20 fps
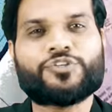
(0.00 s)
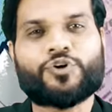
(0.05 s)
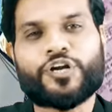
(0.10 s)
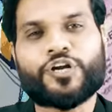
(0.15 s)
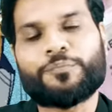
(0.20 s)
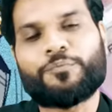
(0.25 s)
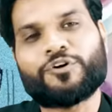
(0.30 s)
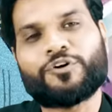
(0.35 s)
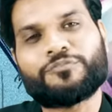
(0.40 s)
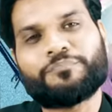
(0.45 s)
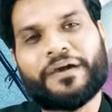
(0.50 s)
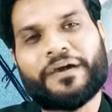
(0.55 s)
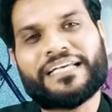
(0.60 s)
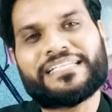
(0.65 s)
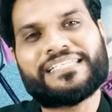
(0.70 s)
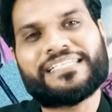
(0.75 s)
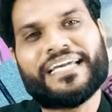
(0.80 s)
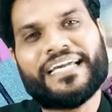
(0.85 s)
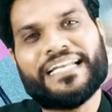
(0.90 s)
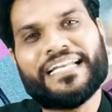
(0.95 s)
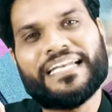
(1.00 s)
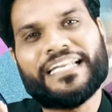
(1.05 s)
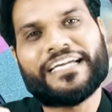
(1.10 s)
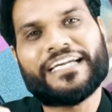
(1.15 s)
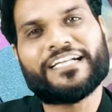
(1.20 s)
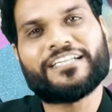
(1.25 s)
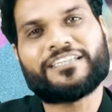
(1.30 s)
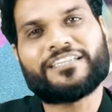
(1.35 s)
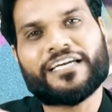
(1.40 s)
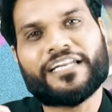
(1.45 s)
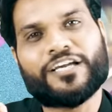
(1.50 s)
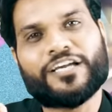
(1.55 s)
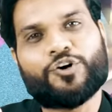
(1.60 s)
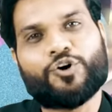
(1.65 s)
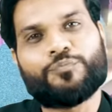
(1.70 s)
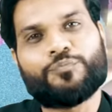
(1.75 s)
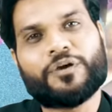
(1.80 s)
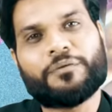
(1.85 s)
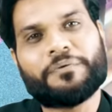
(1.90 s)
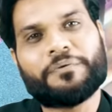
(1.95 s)
थोड़े बहुत पैसे इलीगल
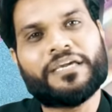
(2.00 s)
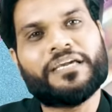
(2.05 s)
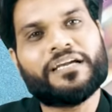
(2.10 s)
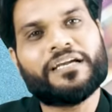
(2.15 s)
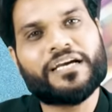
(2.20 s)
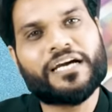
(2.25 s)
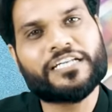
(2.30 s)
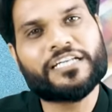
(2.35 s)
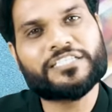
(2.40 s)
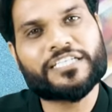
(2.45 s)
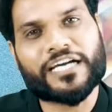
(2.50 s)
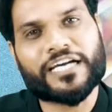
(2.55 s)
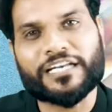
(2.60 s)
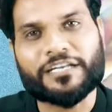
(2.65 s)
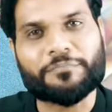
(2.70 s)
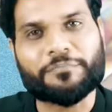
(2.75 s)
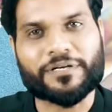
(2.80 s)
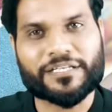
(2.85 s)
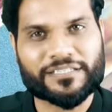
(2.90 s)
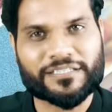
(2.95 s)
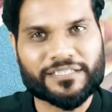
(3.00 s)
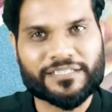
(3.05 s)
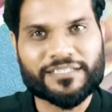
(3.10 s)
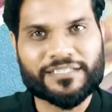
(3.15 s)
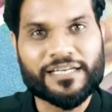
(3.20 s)
तरीकों में भी खर्च करने पड़ते हैं